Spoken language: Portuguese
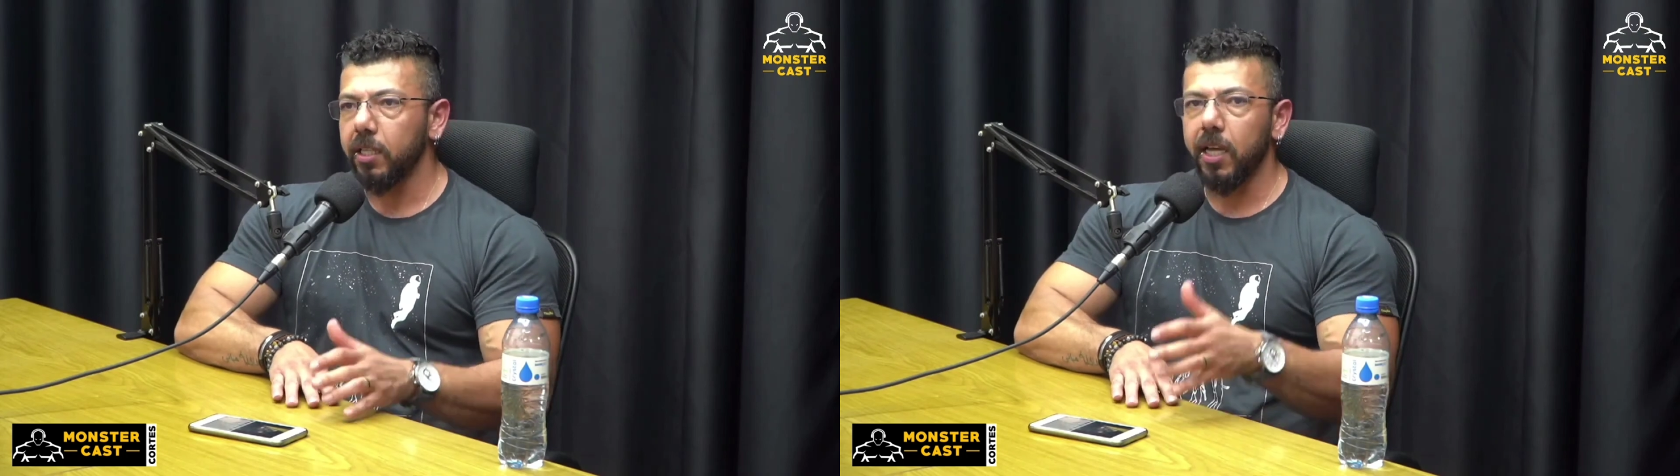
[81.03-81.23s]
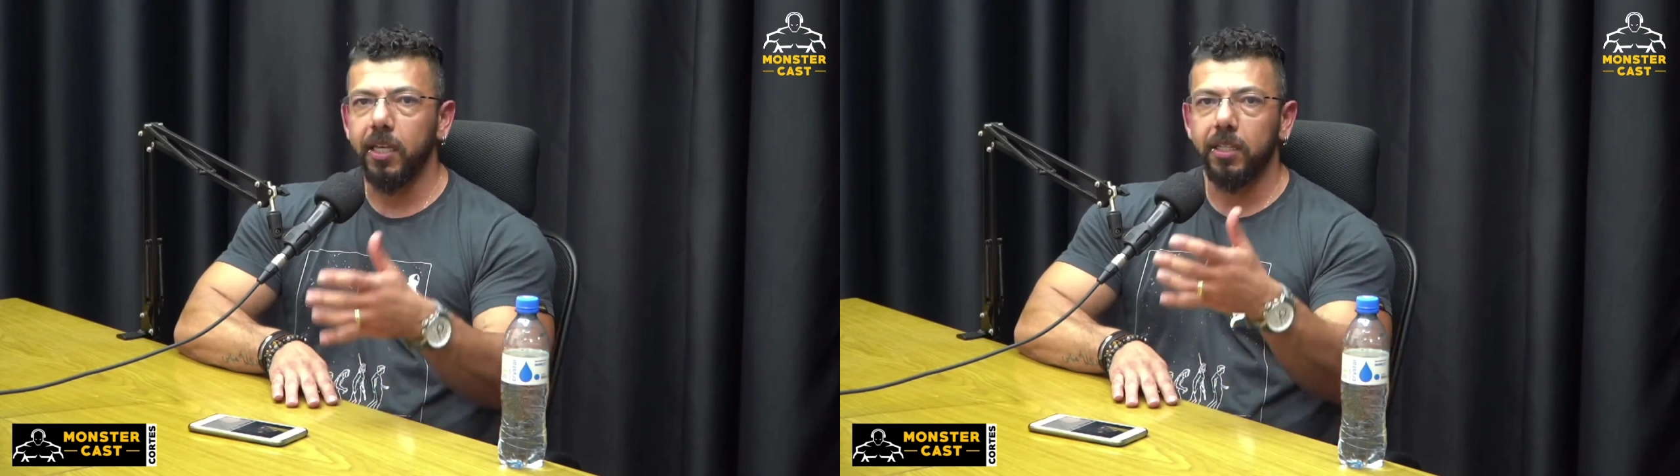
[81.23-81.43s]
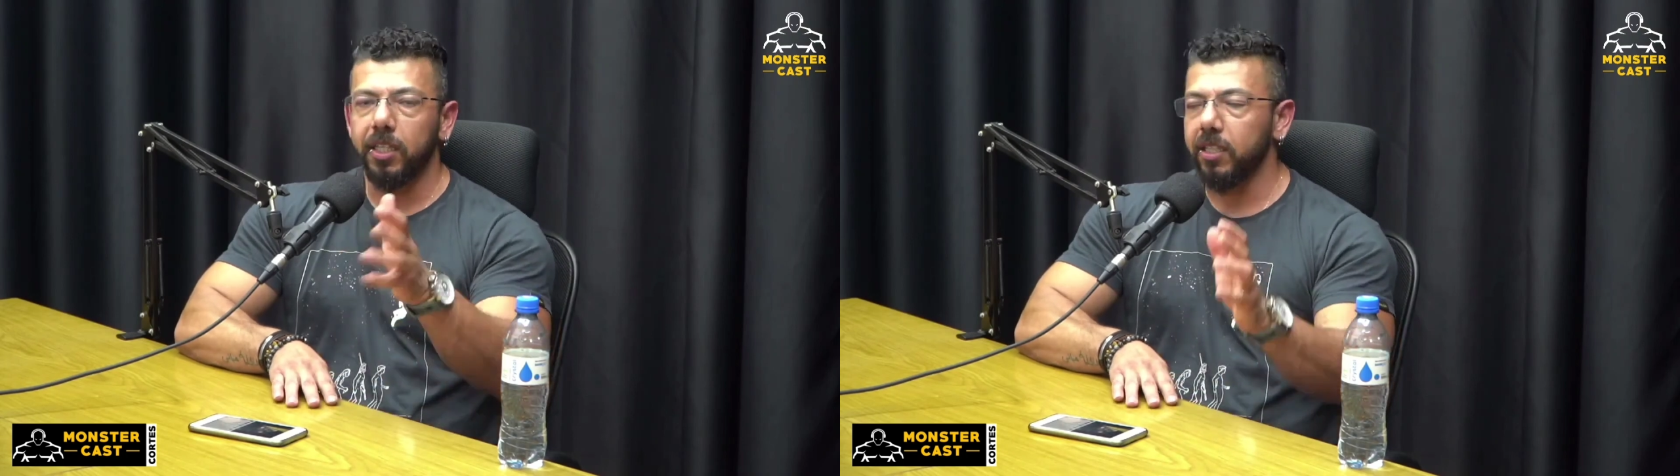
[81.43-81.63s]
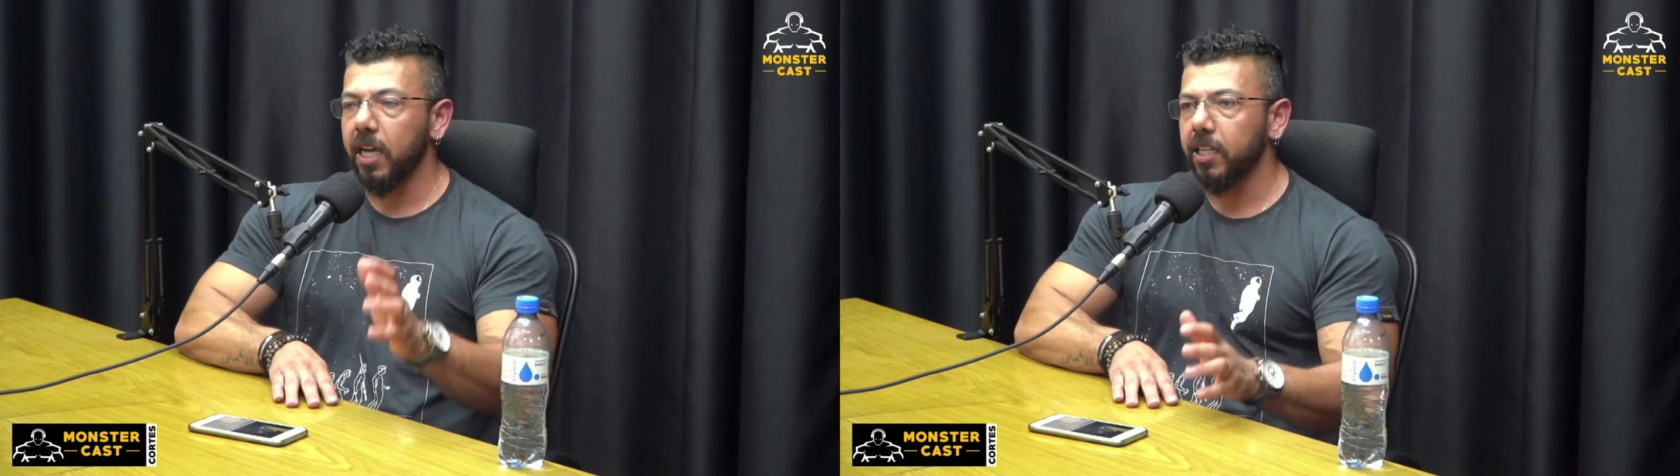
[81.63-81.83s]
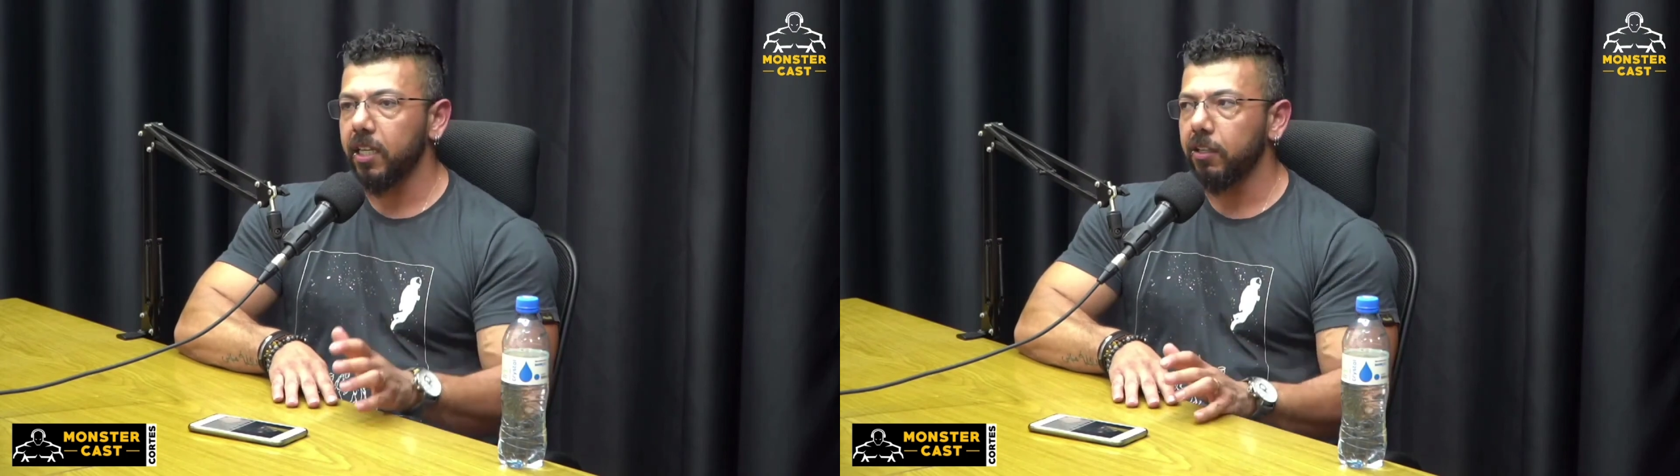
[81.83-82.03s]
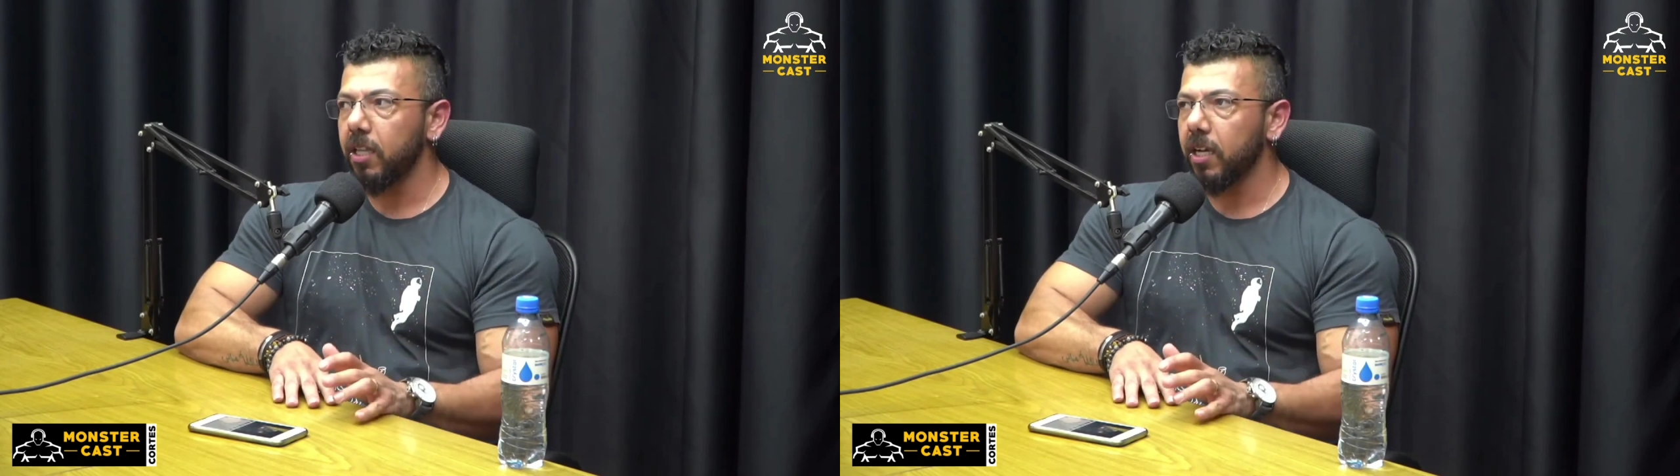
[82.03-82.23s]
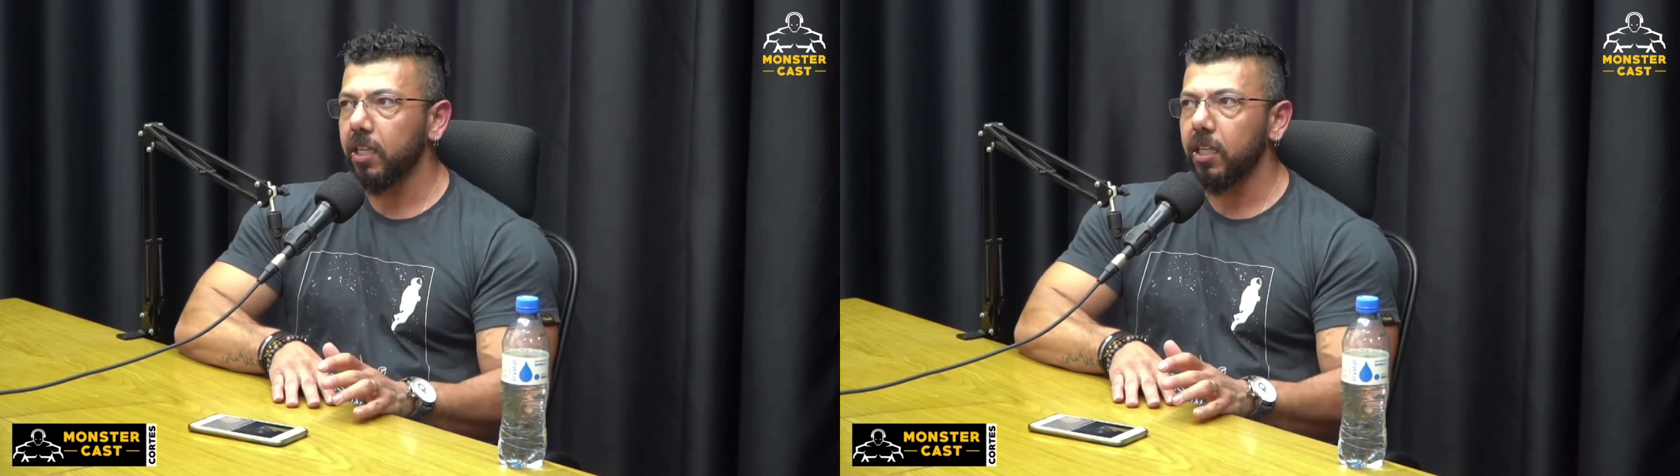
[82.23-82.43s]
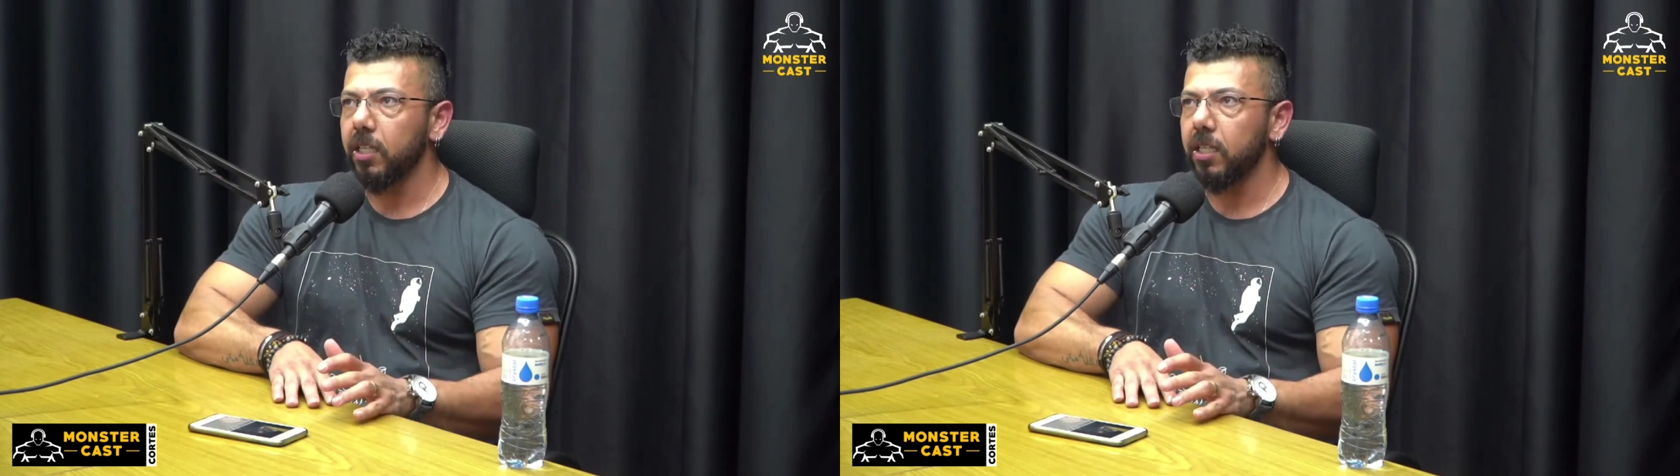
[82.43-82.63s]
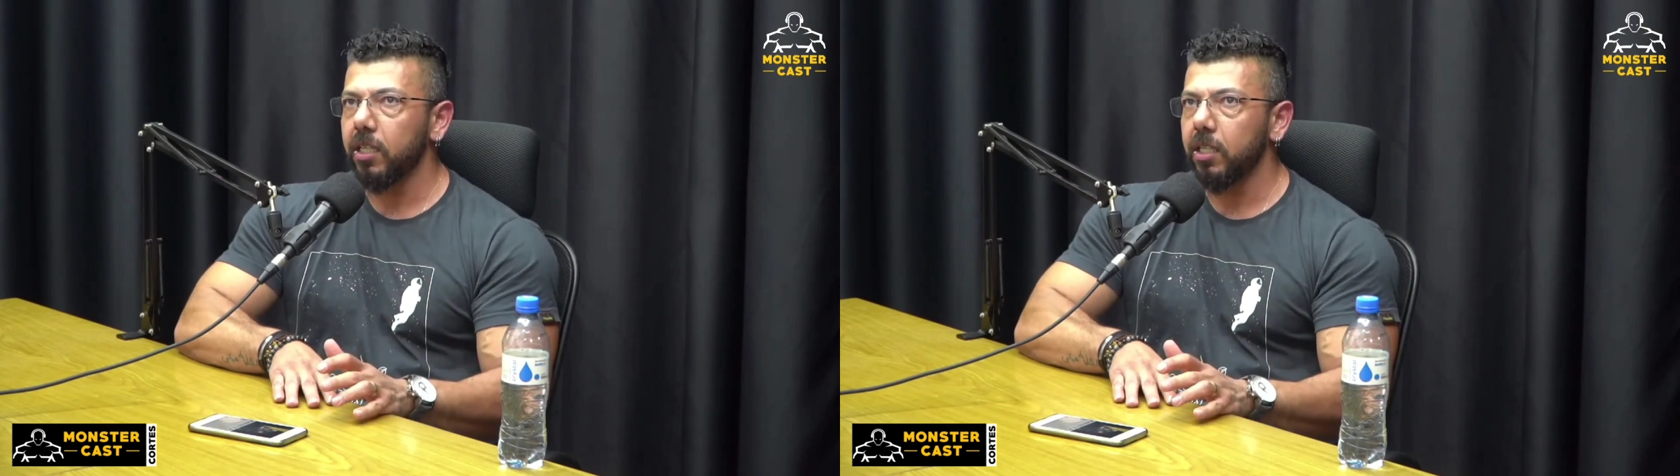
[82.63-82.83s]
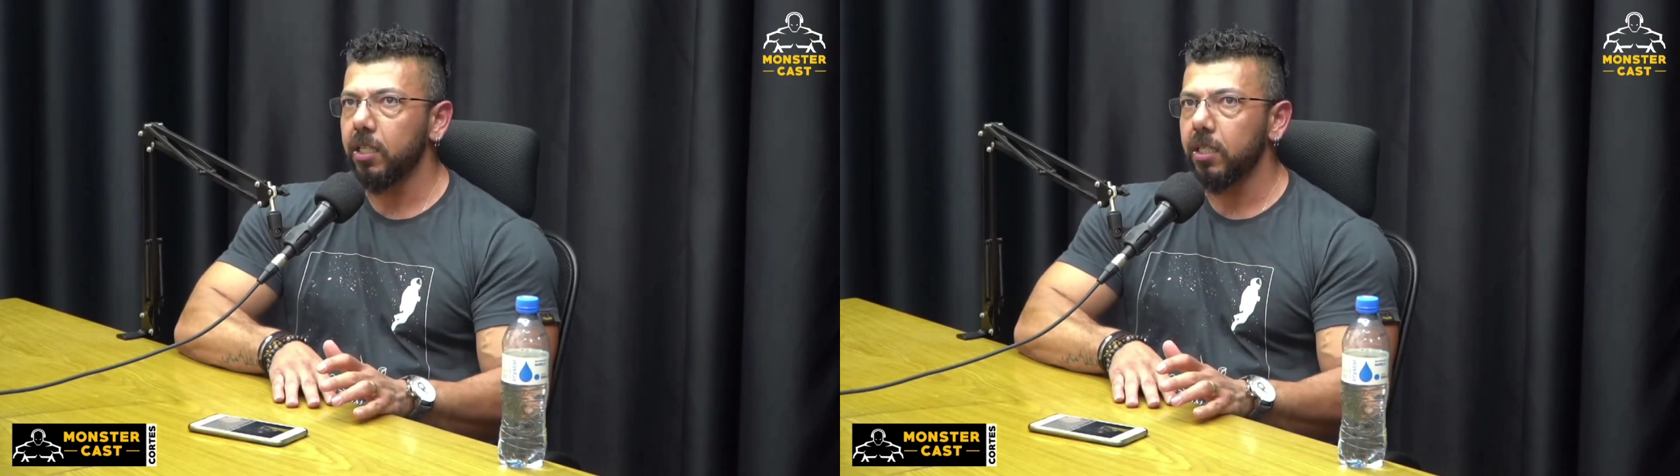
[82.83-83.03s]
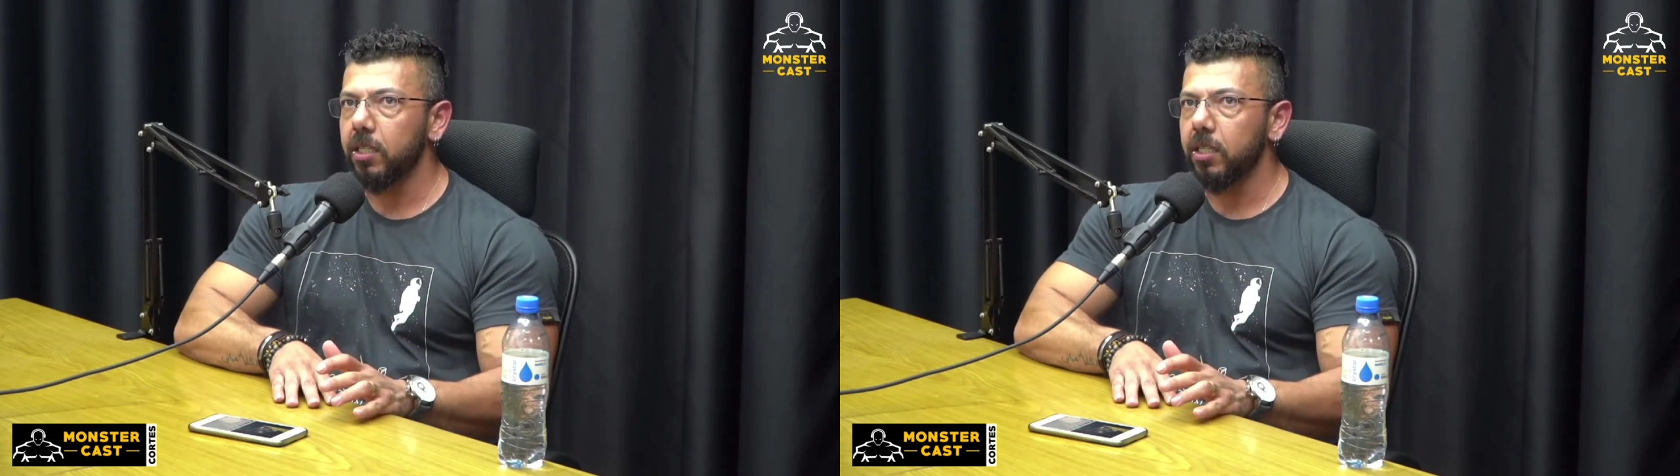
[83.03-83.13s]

E daí daqui daqui